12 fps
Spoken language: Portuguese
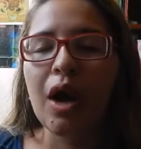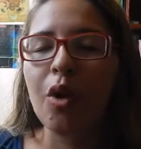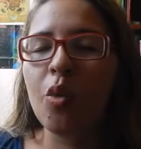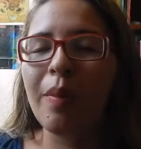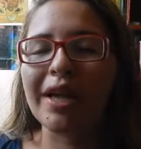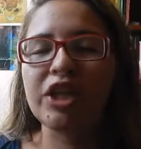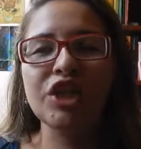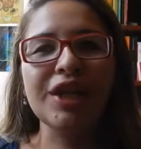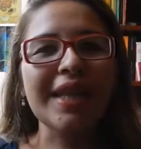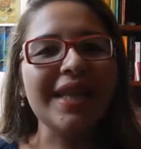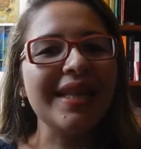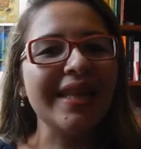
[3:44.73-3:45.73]
uma
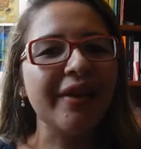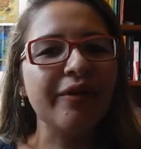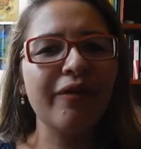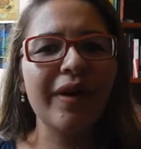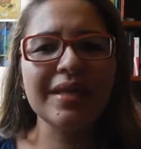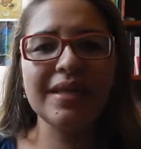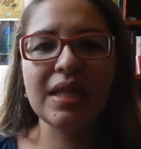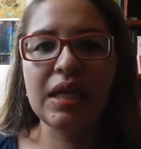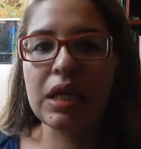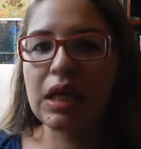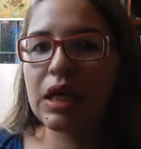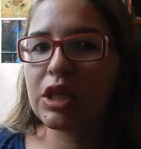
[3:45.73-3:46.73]
escrita
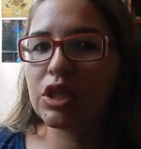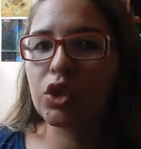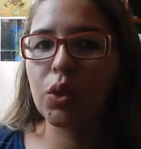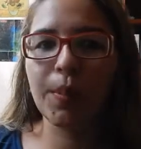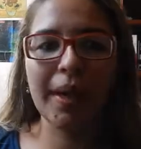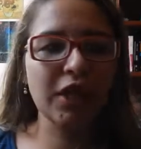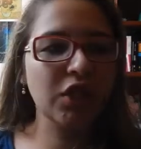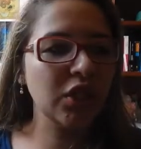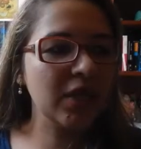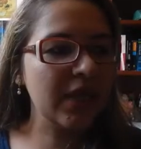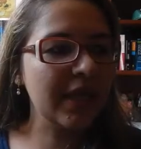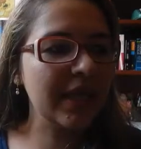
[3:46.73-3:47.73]
fascinante, uma
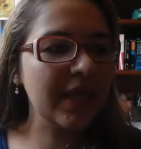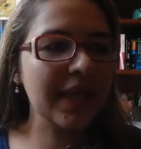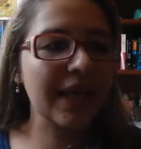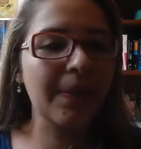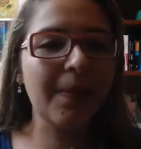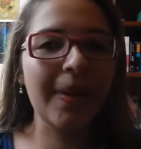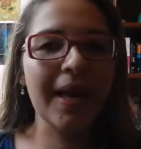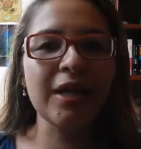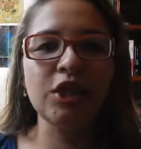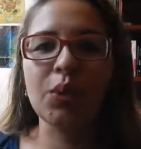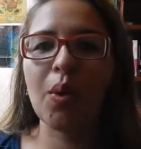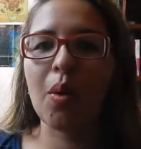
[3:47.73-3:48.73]
escrita que
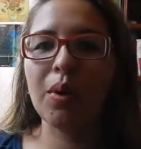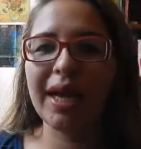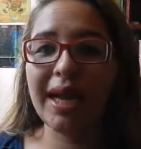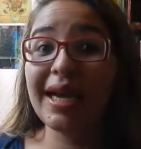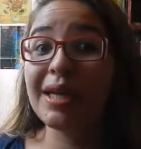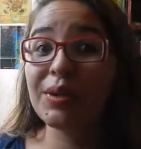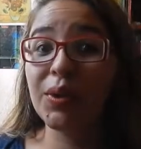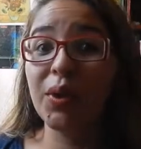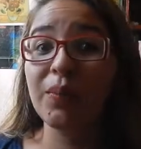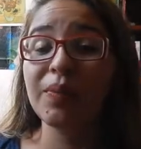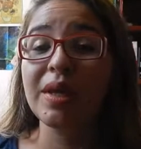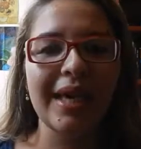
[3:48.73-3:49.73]
prende qualquer leitor